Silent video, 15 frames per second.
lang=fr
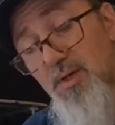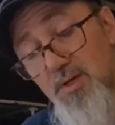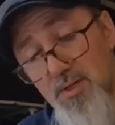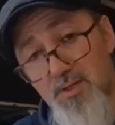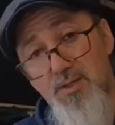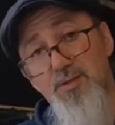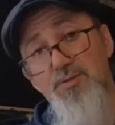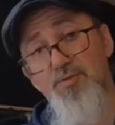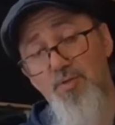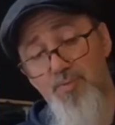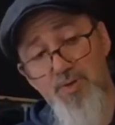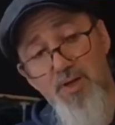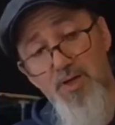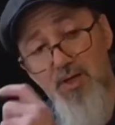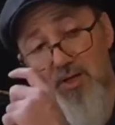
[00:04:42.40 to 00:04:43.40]
qui sont
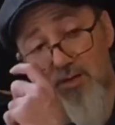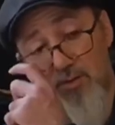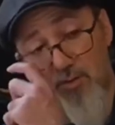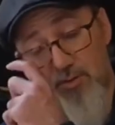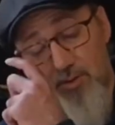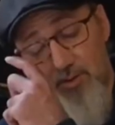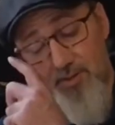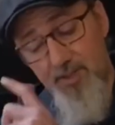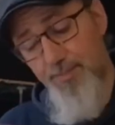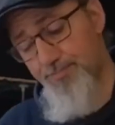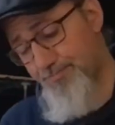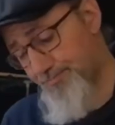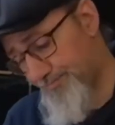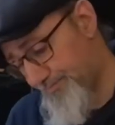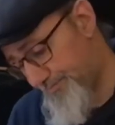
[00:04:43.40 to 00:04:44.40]
prêts à être teintés.
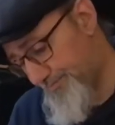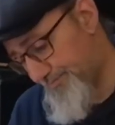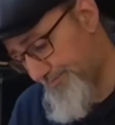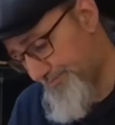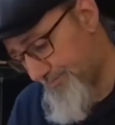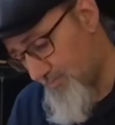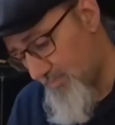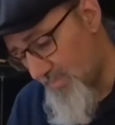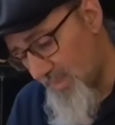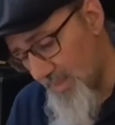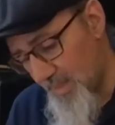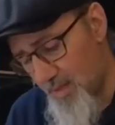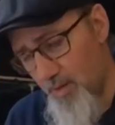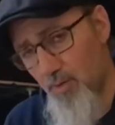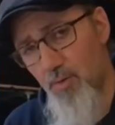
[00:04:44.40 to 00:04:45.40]

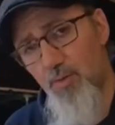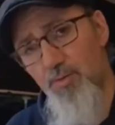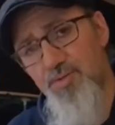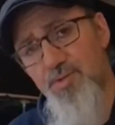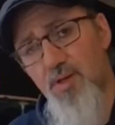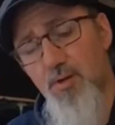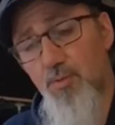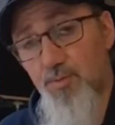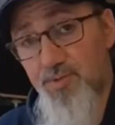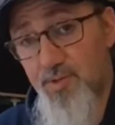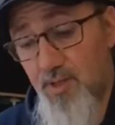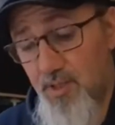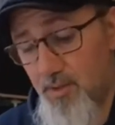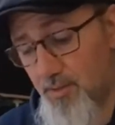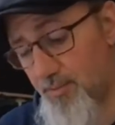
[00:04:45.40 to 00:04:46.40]
Alors aussi un
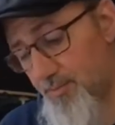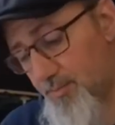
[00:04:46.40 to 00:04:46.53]
conseil, euh,